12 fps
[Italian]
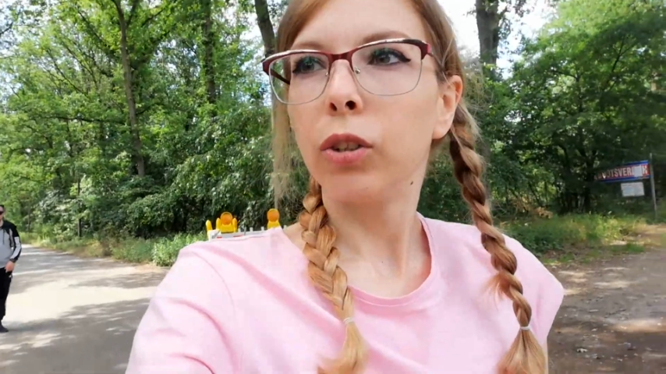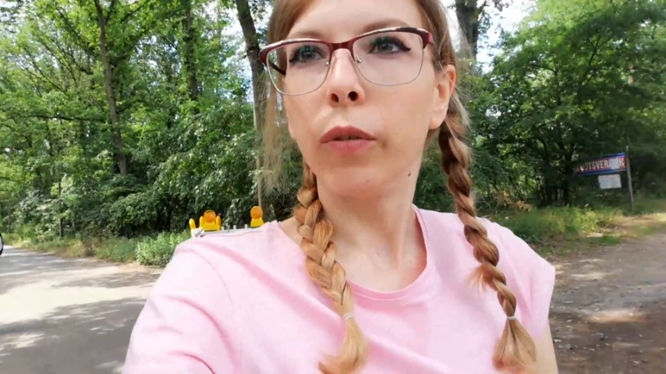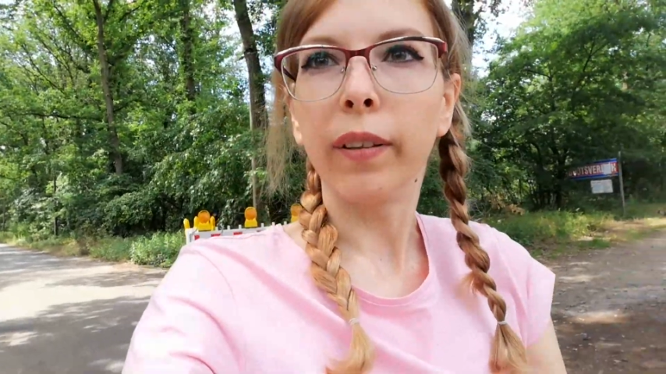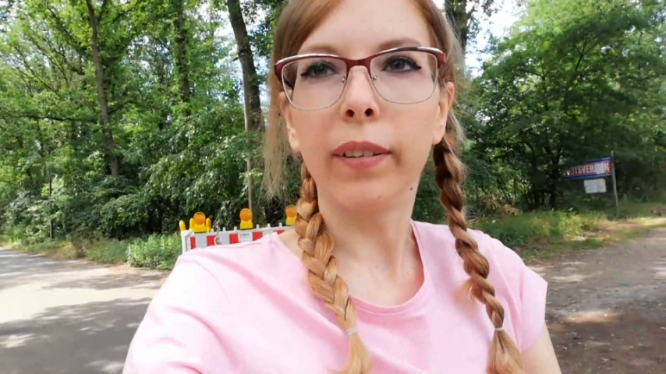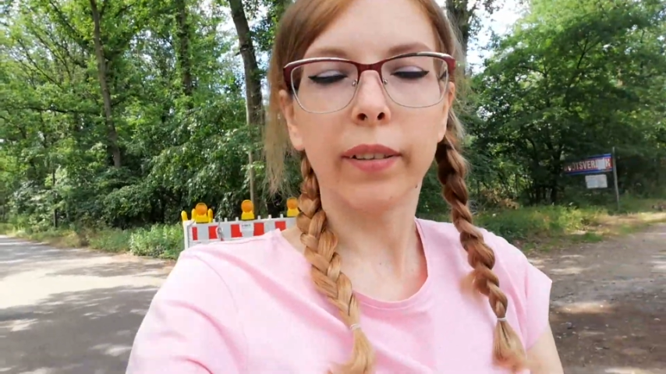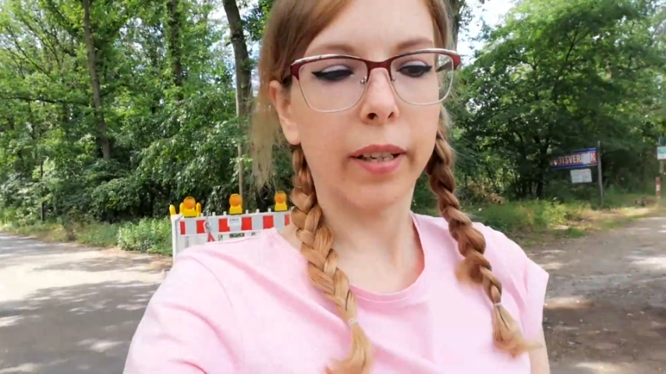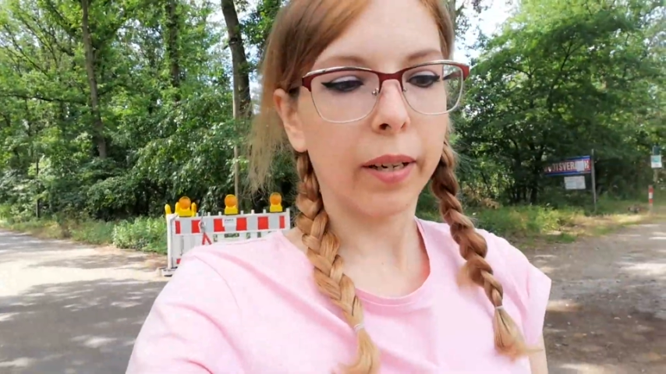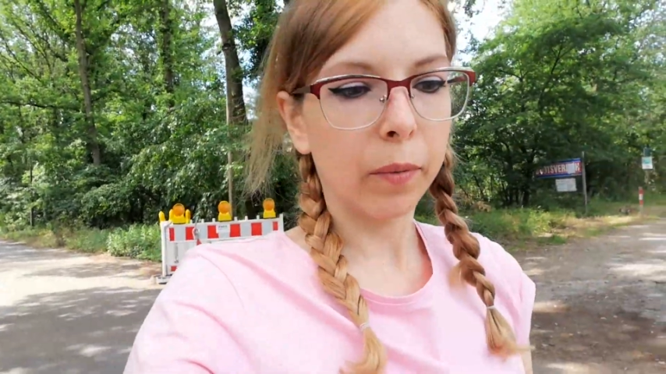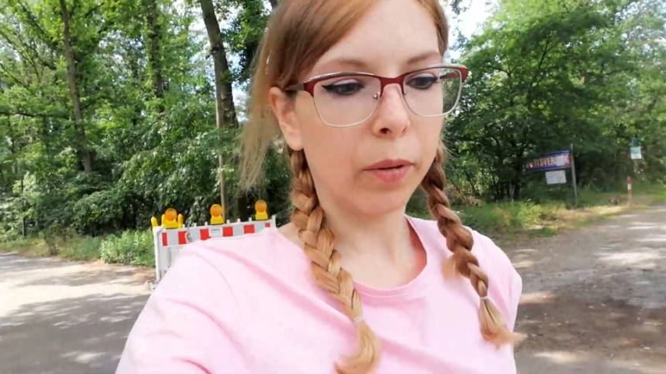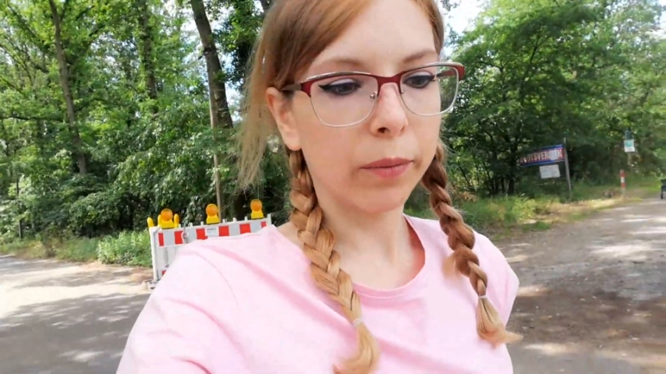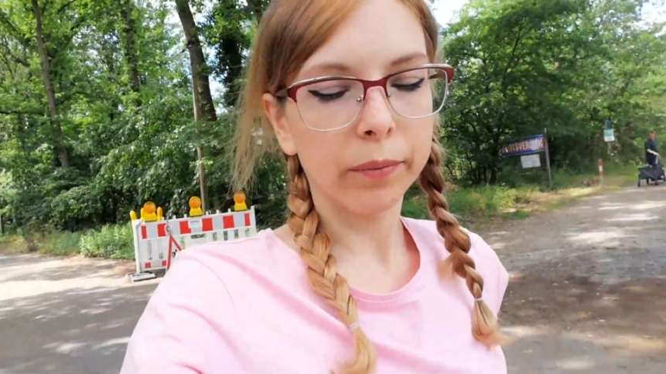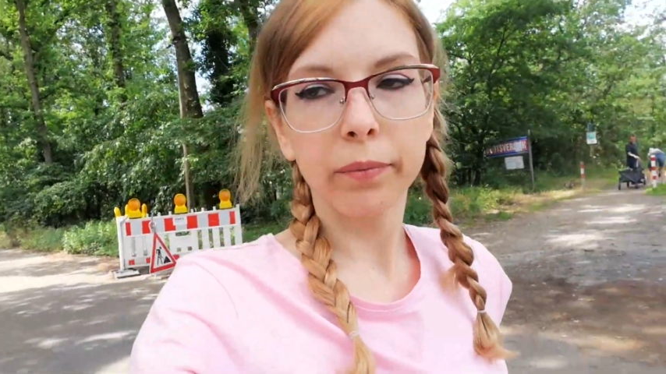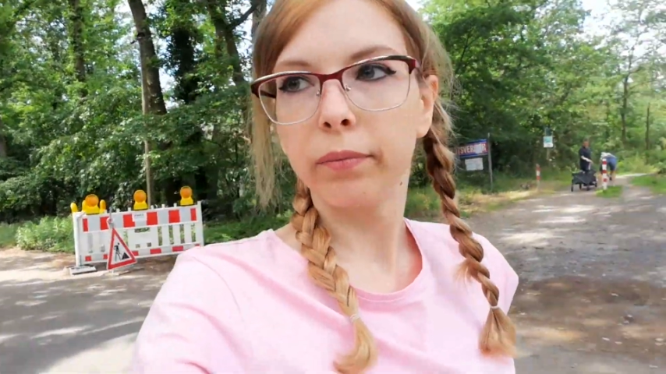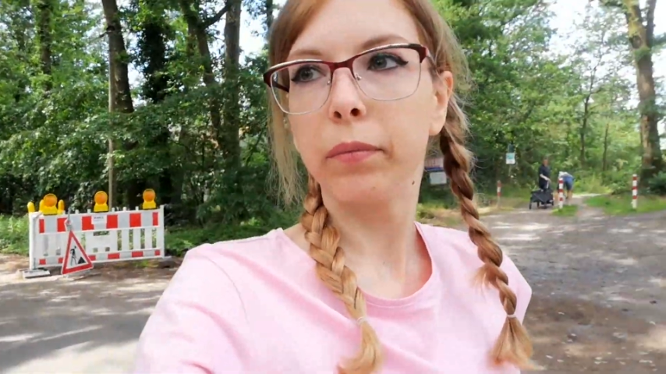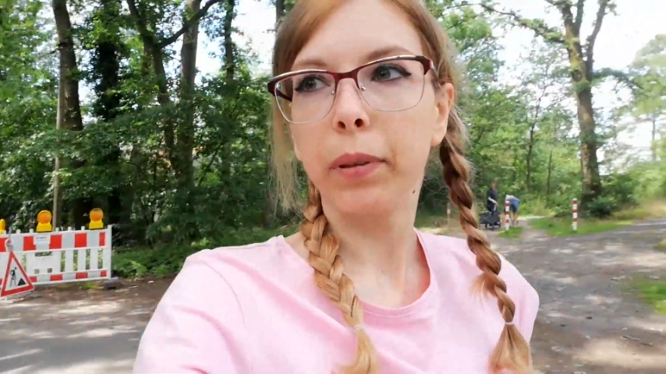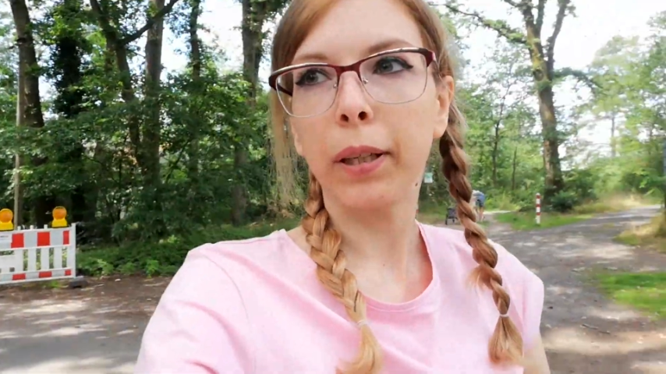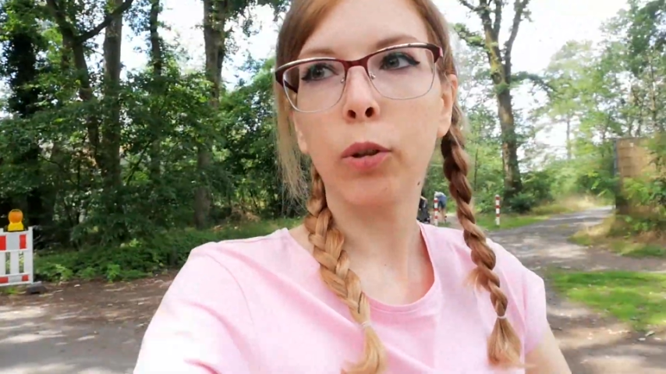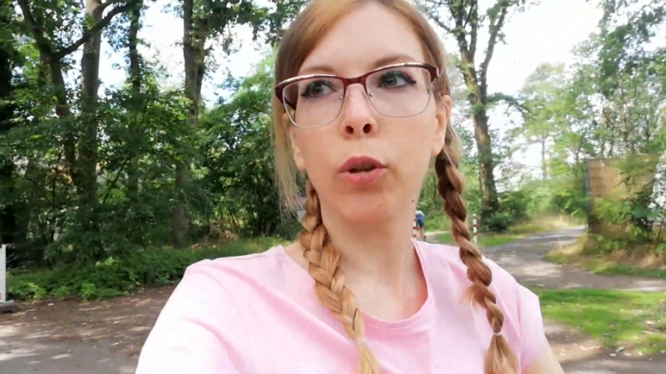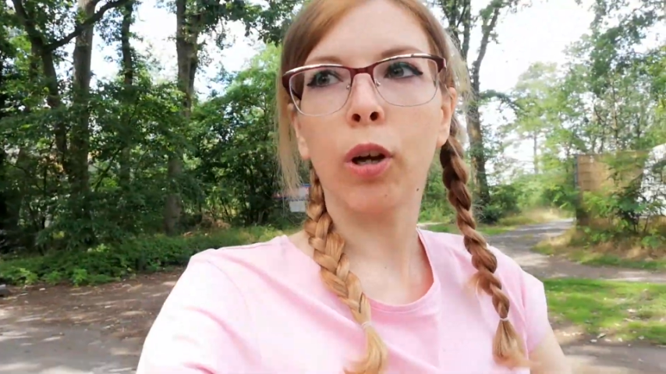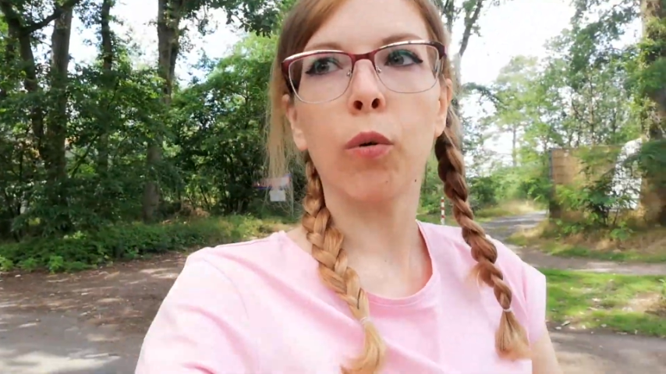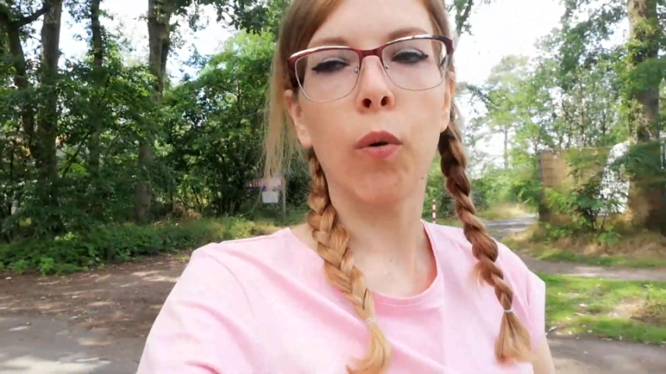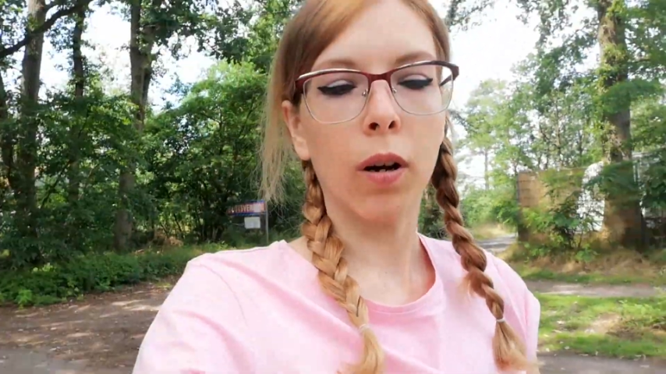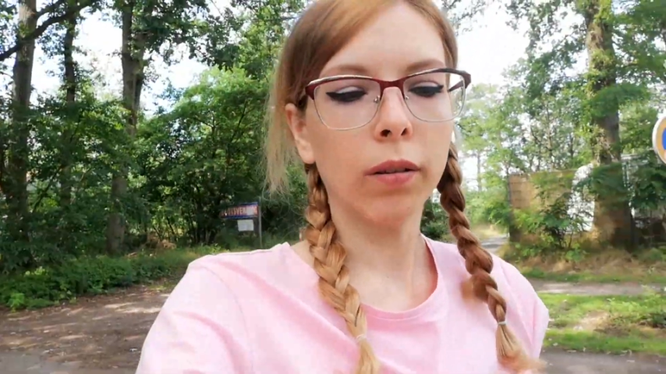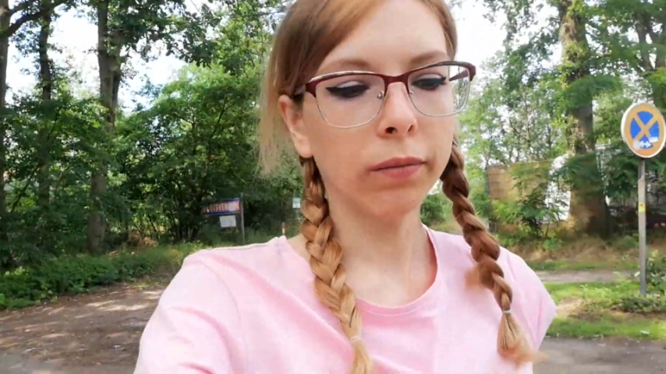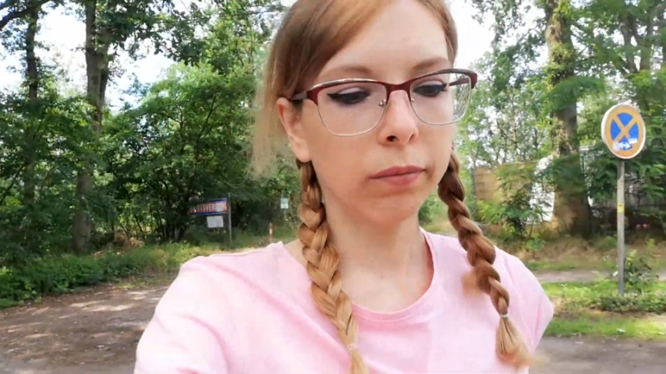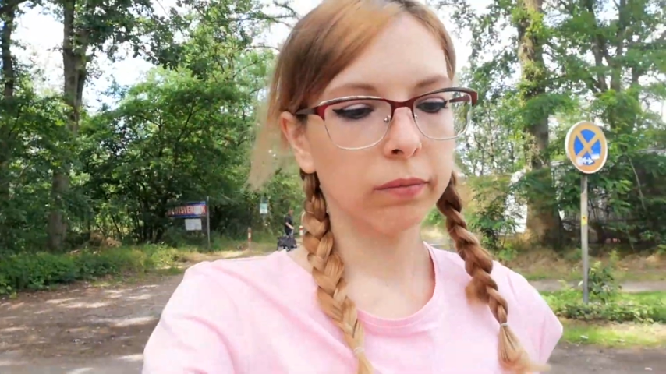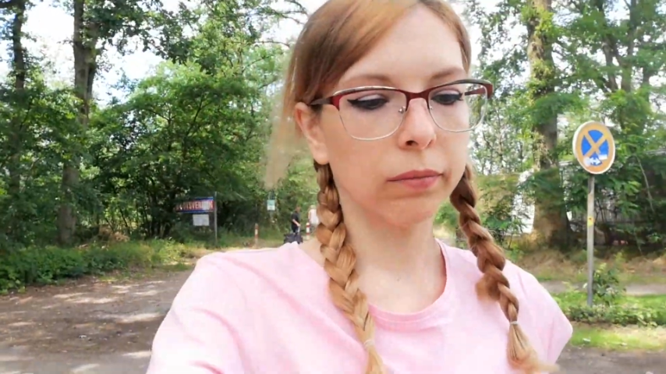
dove andremo. Prendo da qua,